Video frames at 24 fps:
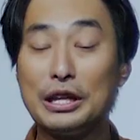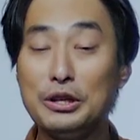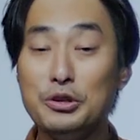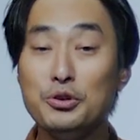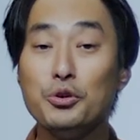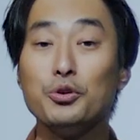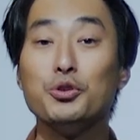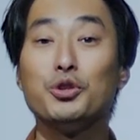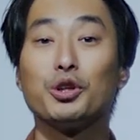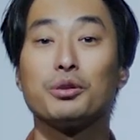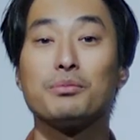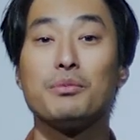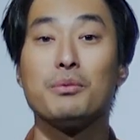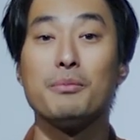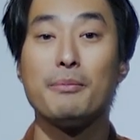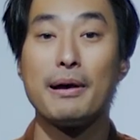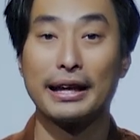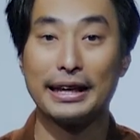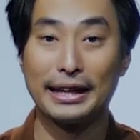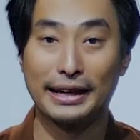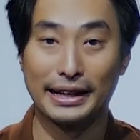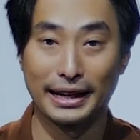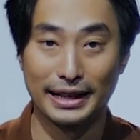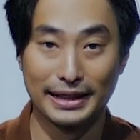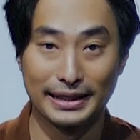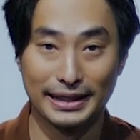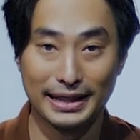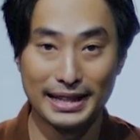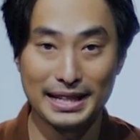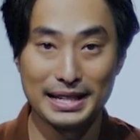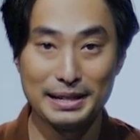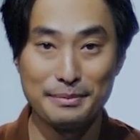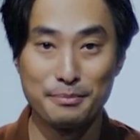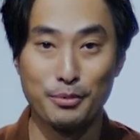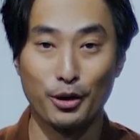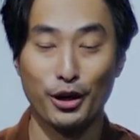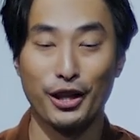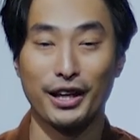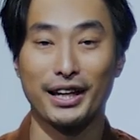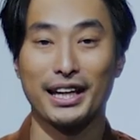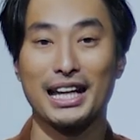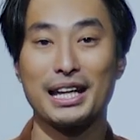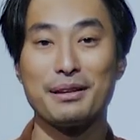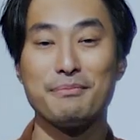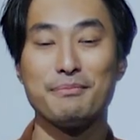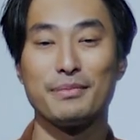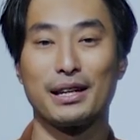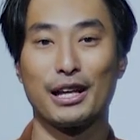rindu untuk membagikannya, boleh
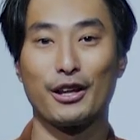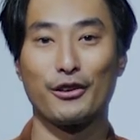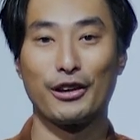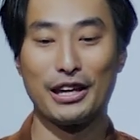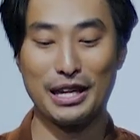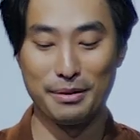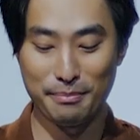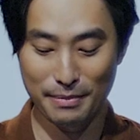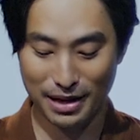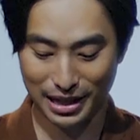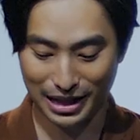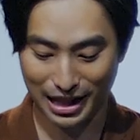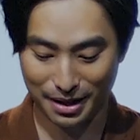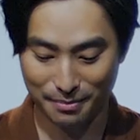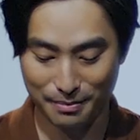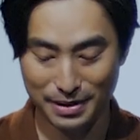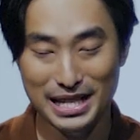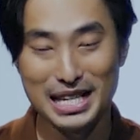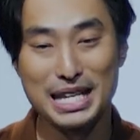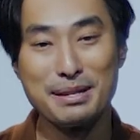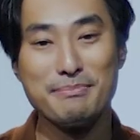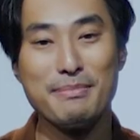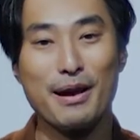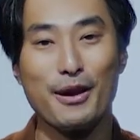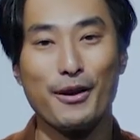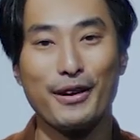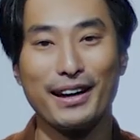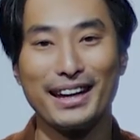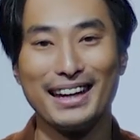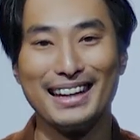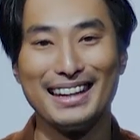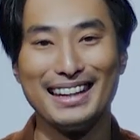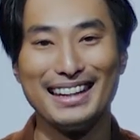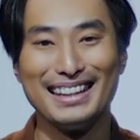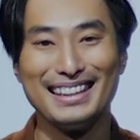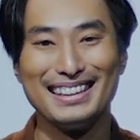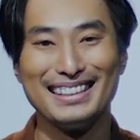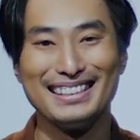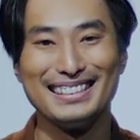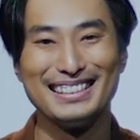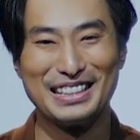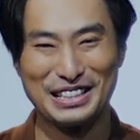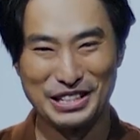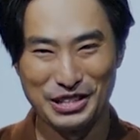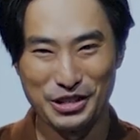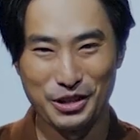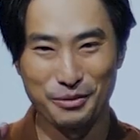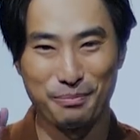kirim melalui email kami di bawah ini.
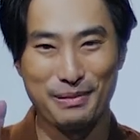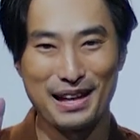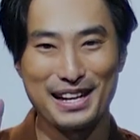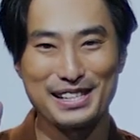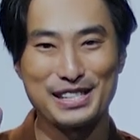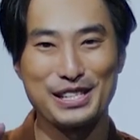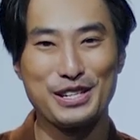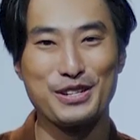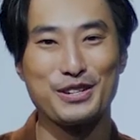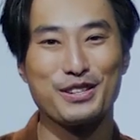God bless